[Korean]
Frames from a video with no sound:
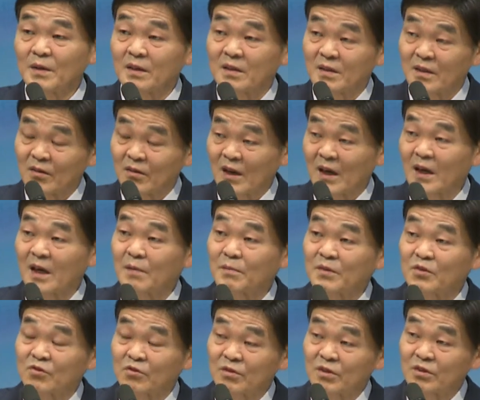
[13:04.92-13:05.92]
은혜로 하나님이
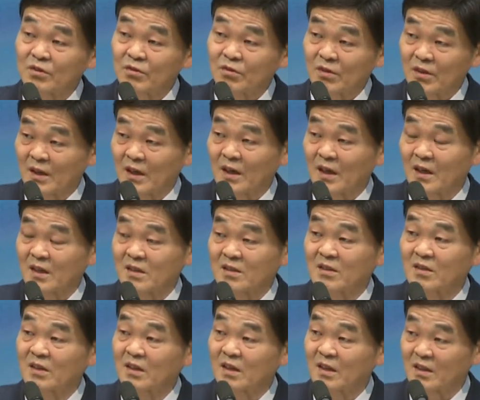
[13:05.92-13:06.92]
주권적으로 내가
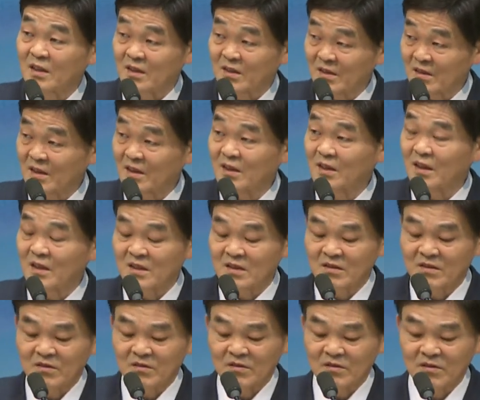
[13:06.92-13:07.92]
선택한다. 성령
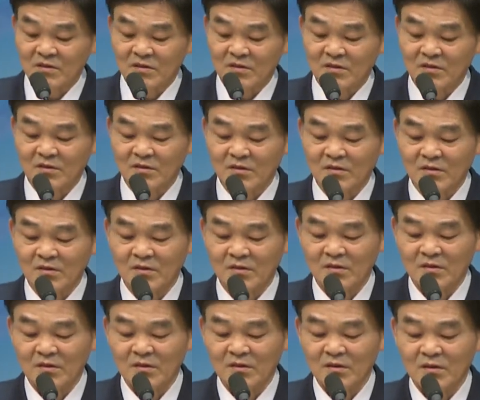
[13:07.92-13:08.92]
일하시거든요.
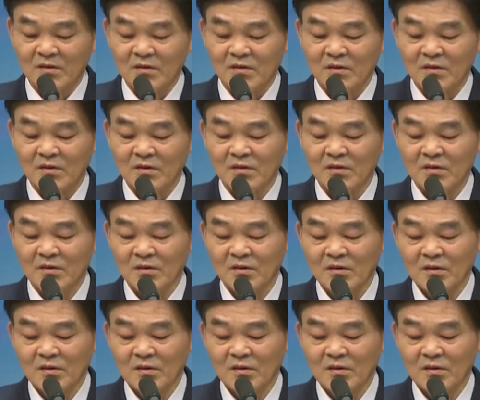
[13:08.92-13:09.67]
어?